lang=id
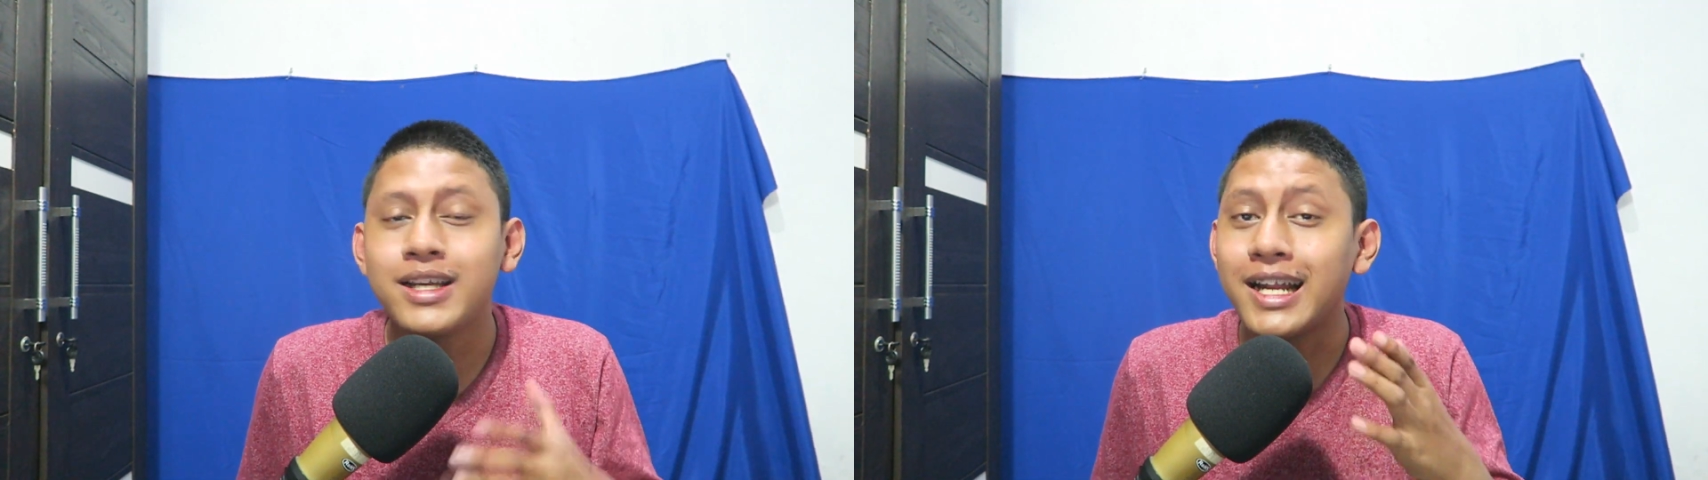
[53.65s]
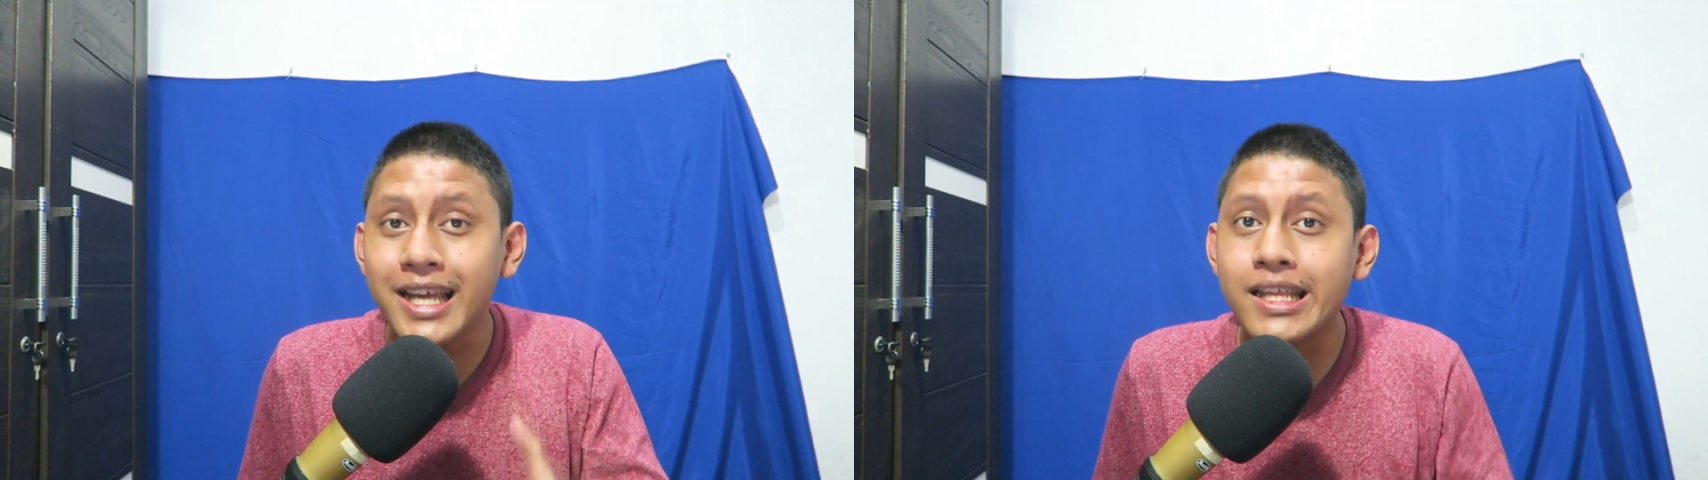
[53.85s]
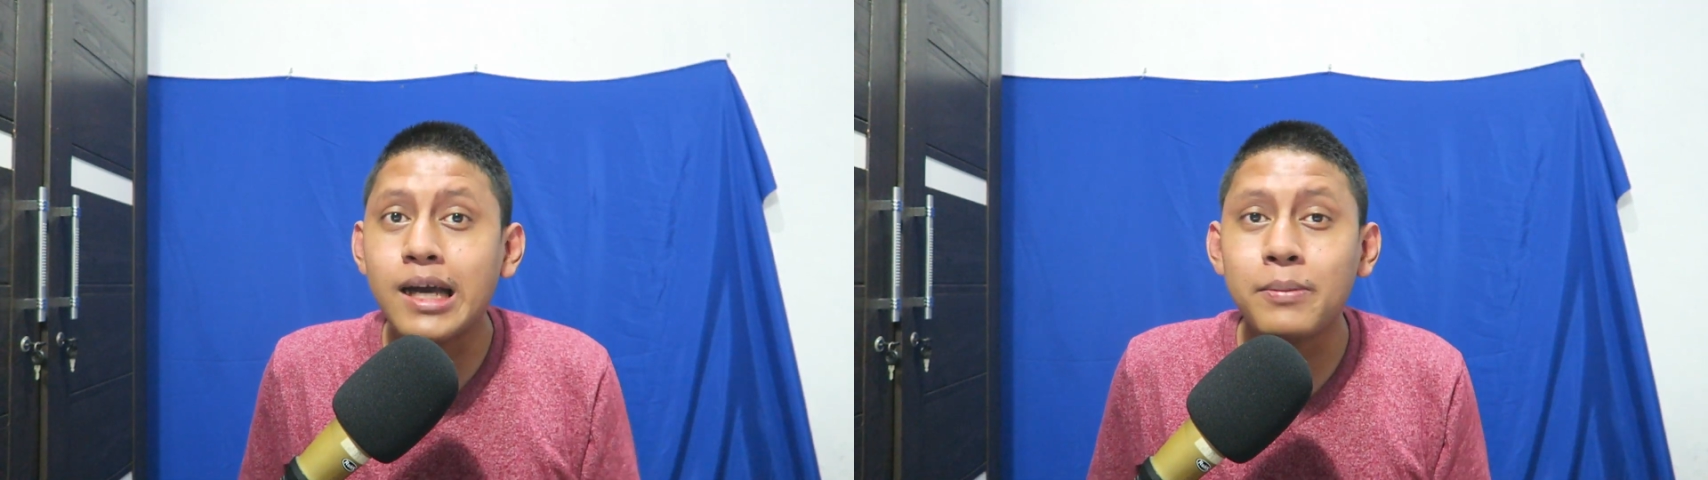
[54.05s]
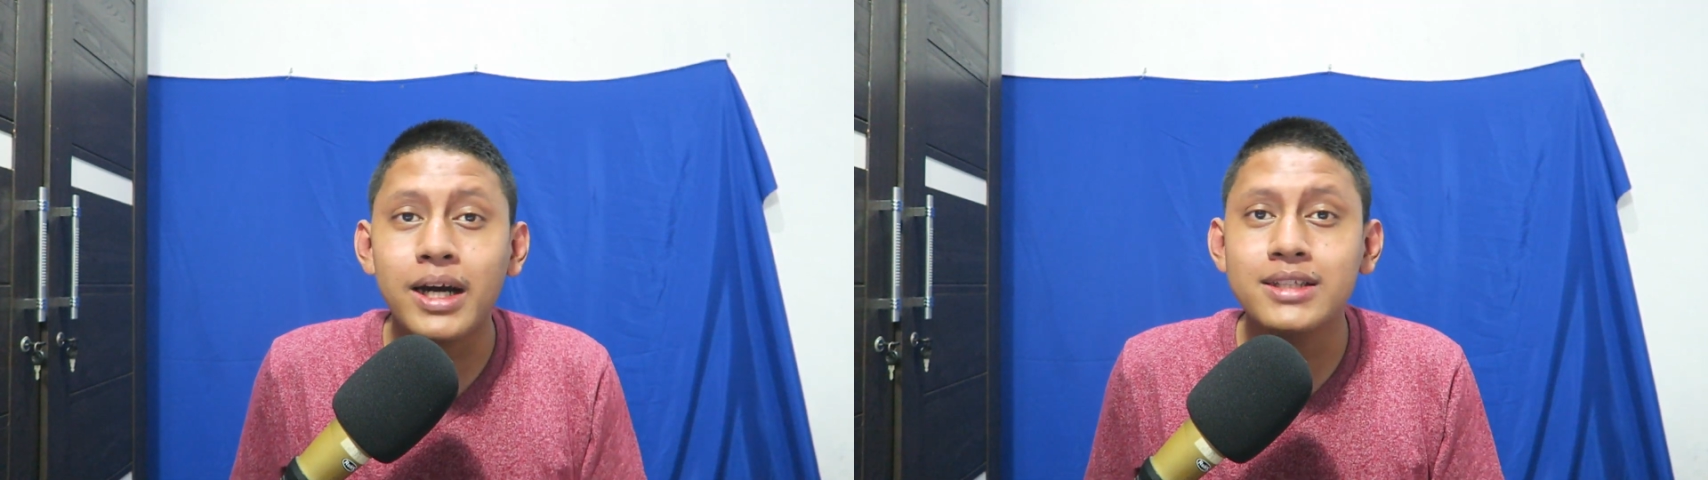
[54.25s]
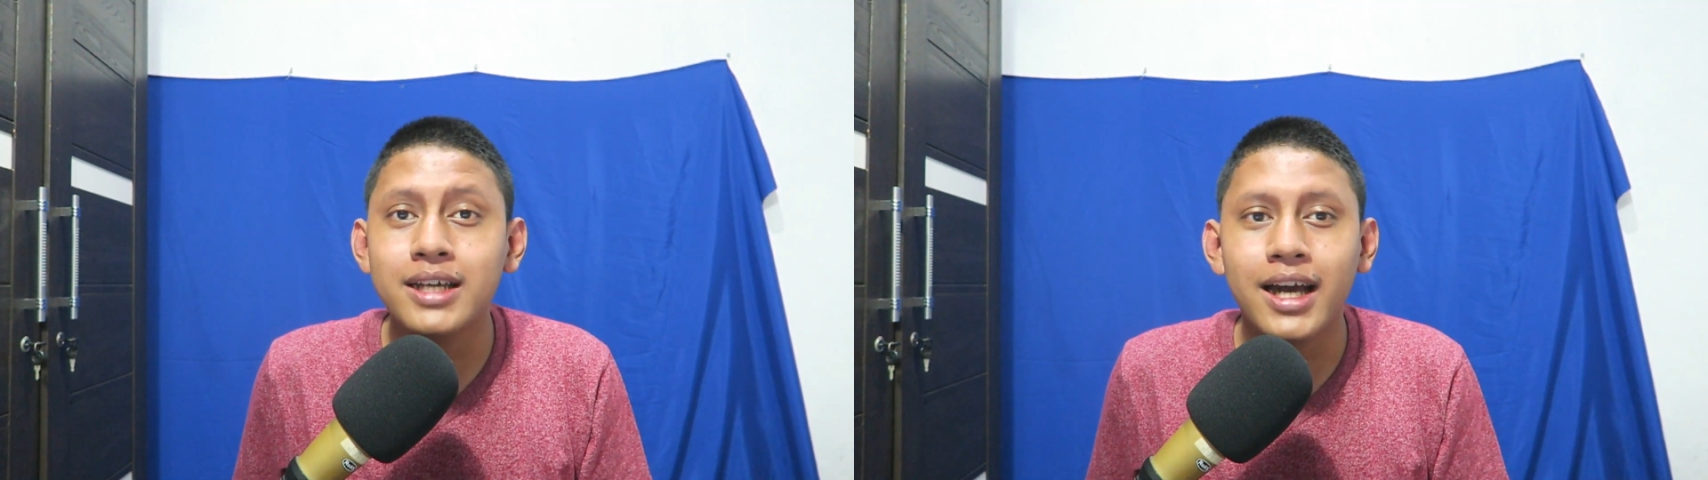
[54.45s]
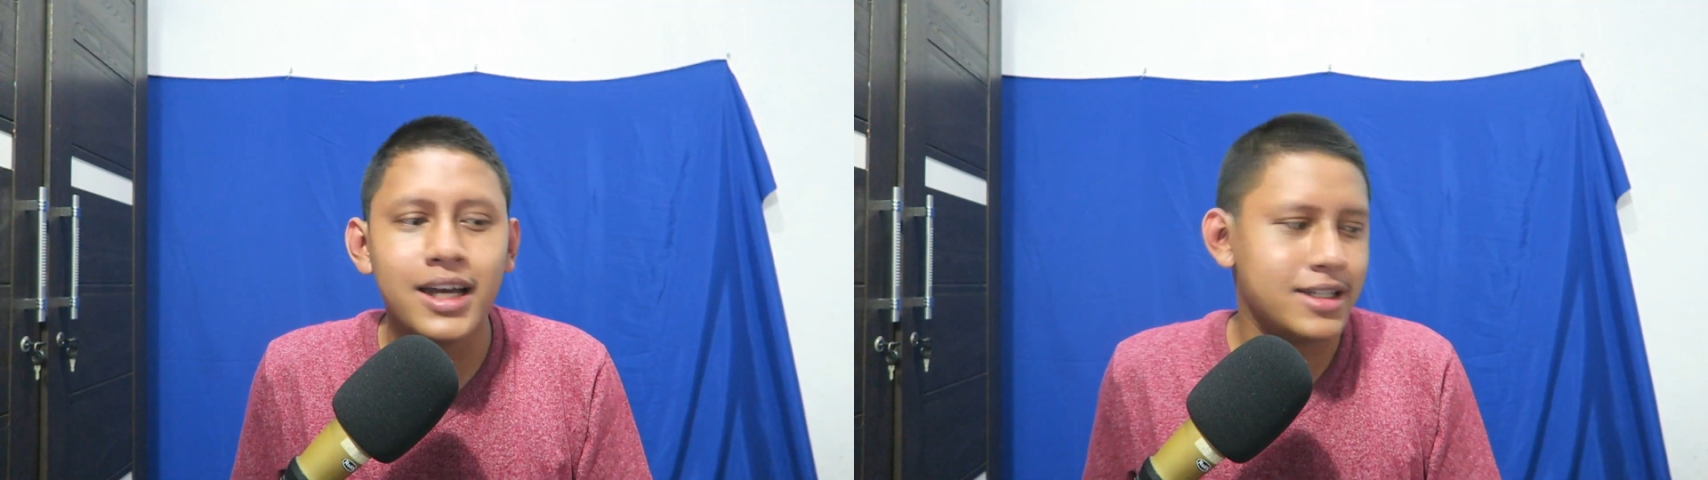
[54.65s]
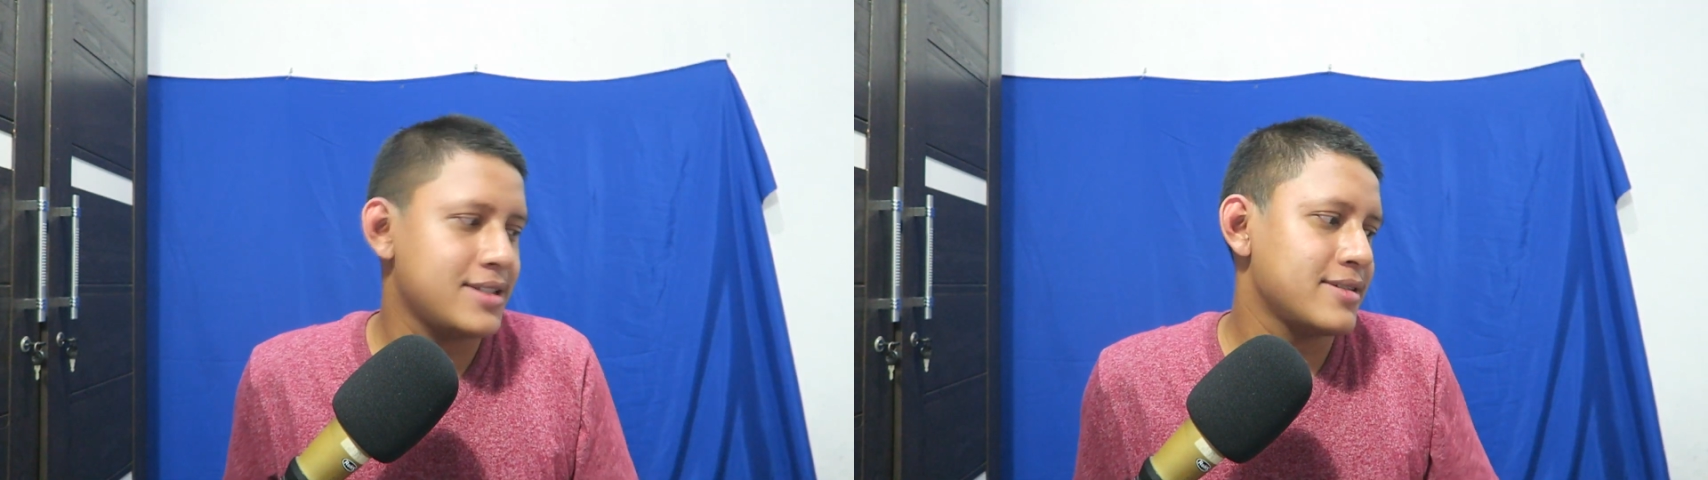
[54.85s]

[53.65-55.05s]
Hadiahnya apa aja?